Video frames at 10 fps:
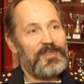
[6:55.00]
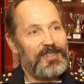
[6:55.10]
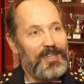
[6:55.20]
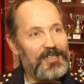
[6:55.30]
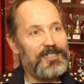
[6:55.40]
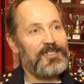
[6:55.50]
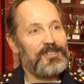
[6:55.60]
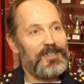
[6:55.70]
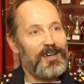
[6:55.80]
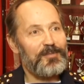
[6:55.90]
наши
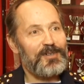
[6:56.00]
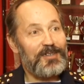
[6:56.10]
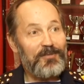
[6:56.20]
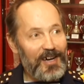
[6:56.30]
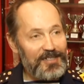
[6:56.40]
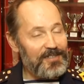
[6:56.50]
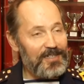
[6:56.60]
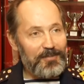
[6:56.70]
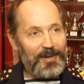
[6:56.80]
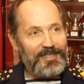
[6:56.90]
как бы
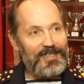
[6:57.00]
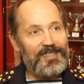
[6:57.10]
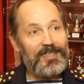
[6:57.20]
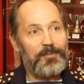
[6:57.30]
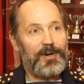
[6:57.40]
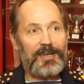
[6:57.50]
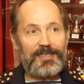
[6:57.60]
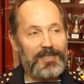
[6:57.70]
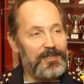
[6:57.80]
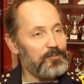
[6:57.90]
ивановские спасатели
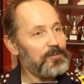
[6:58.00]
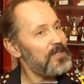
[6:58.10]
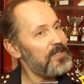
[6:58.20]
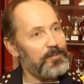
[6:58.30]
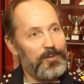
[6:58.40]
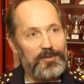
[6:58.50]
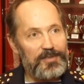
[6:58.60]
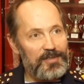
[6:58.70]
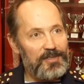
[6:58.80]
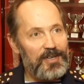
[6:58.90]
показали, что мы не
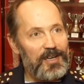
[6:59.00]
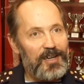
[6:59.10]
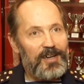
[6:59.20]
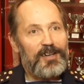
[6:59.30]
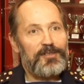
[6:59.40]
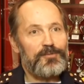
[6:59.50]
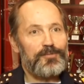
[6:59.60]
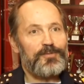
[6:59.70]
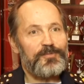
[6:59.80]
просто ну,